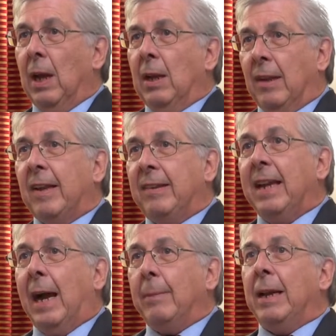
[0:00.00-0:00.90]
Das heißt,
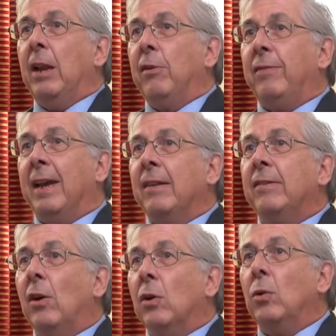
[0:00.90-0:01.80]
die haben einen
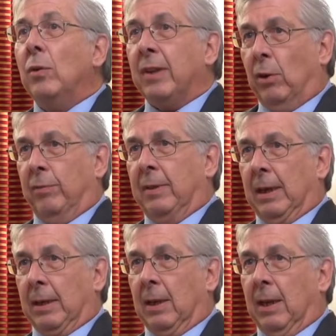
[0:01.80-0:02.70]

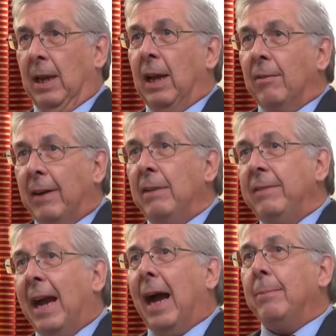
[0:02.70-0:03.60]
Versorgungsauftrag, weil
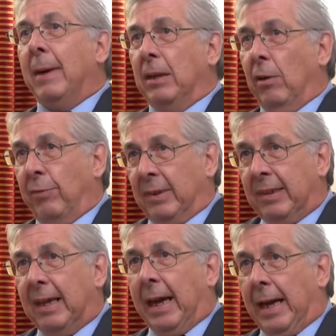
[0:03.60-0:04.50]
wir haben einen
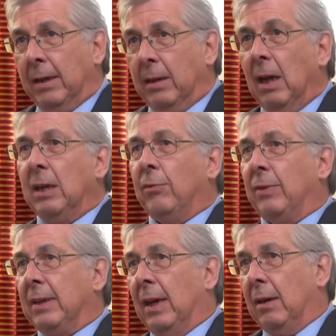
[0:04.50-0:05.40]
Vertrag, der
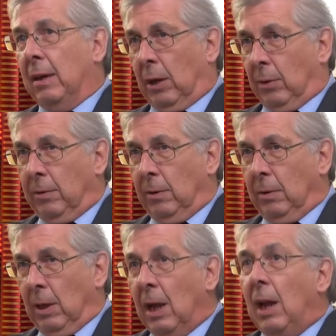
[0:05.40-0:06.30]
Vertrag
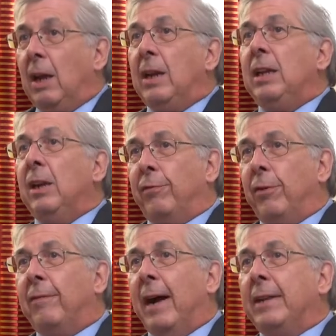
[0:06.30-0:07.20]
lautet, ihr
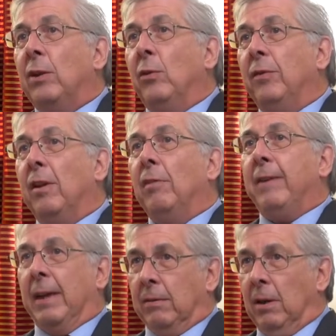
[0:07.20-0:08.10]
verwaltet unsere
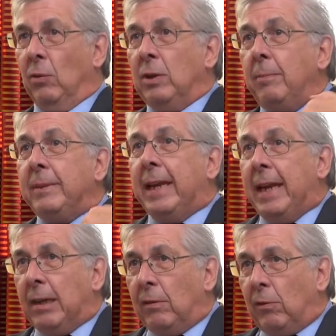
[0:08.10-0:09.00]
Werte und im
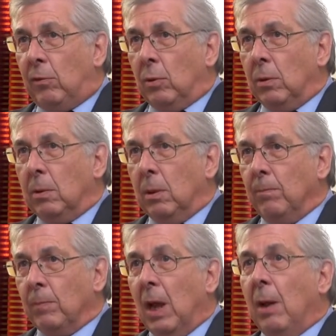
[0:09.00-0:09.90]
Gegenzug
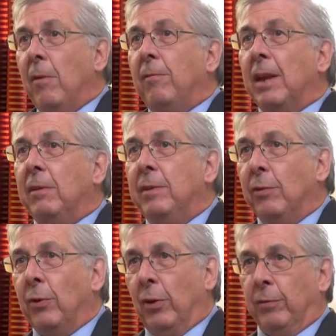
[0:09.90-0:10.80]
werden wir
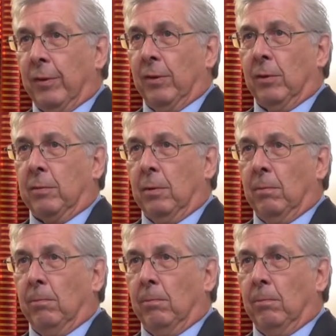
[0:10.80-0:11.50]
von euch versorgt.